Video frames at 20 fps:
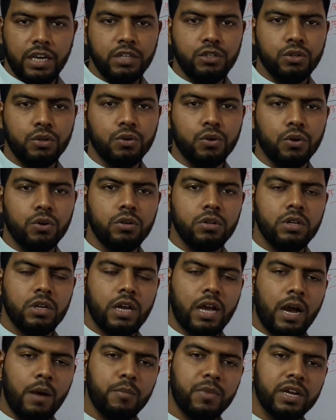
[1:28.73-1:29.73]
এই জন্য
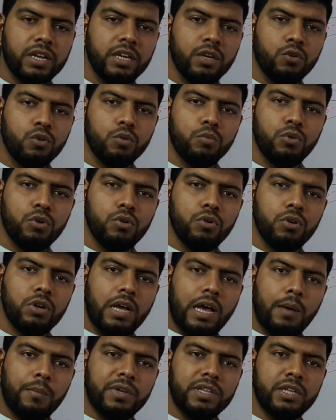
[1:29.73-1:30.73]
আমরা কি করব
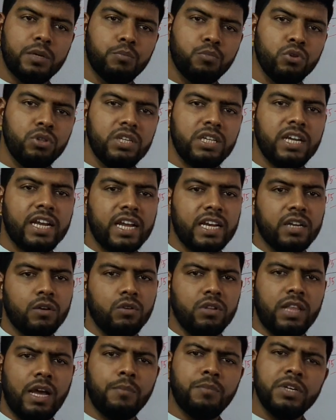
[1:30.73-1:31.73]
আমাদের প্রতিটা
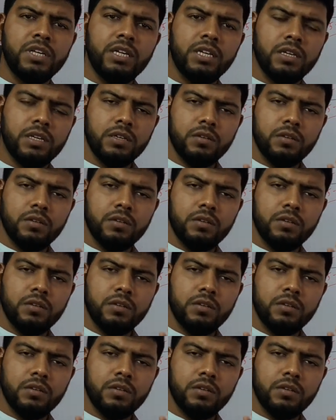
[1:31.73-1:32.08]
ক্যাটাগরিতে আপনি